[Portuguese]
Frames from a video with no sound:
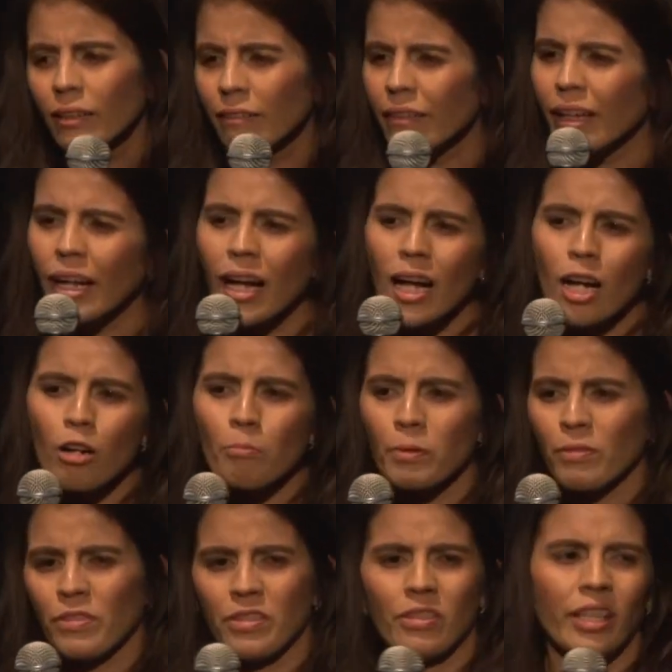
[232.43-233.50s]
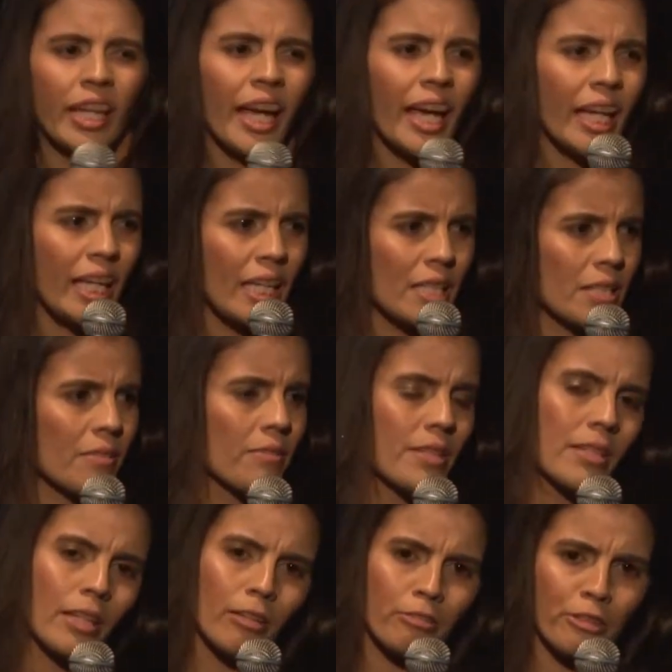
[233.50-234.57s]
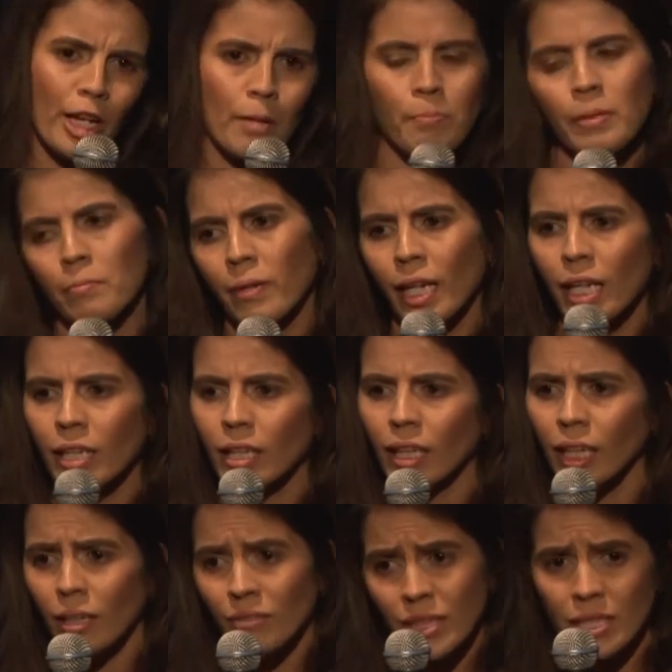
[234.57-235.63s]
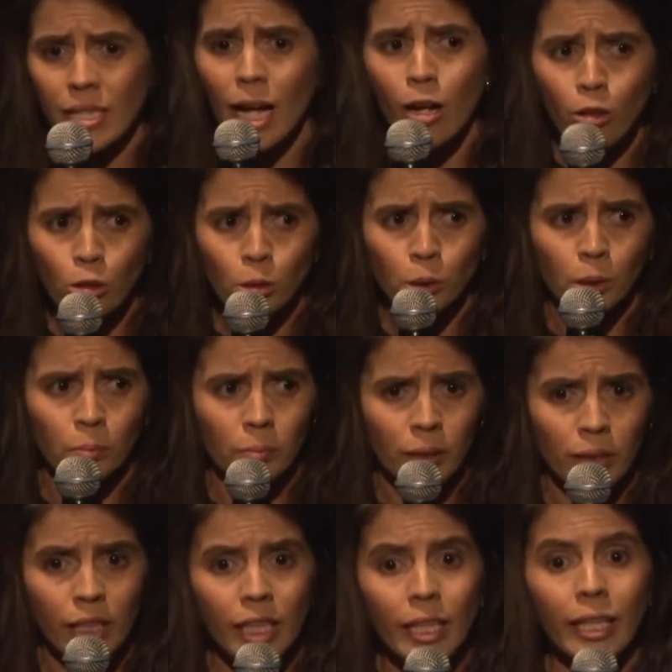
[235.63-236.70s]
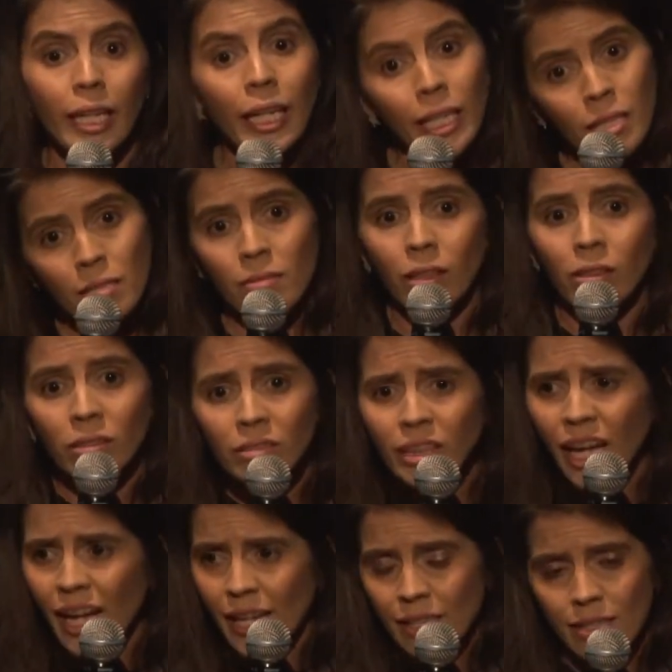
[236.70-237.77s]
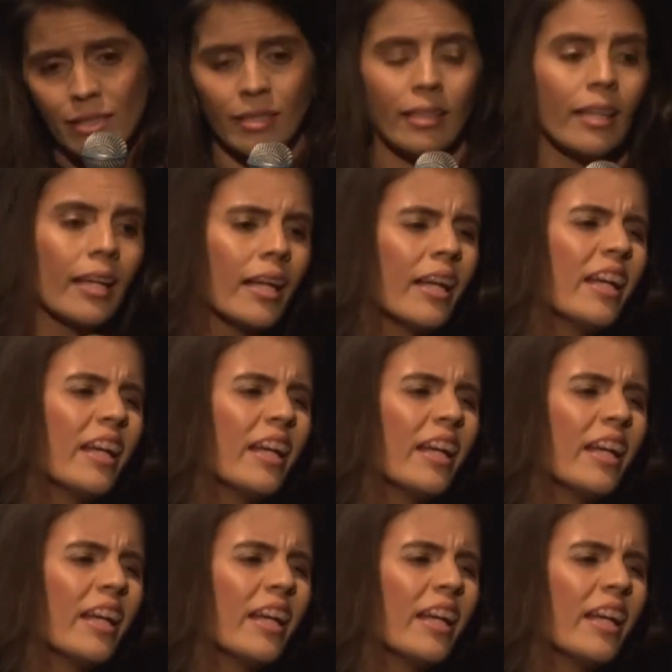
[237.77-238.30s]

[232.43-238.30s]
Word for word: Não, professora, que é isso? Você não foi a primeira e nem vai ser a última. Isso acontece.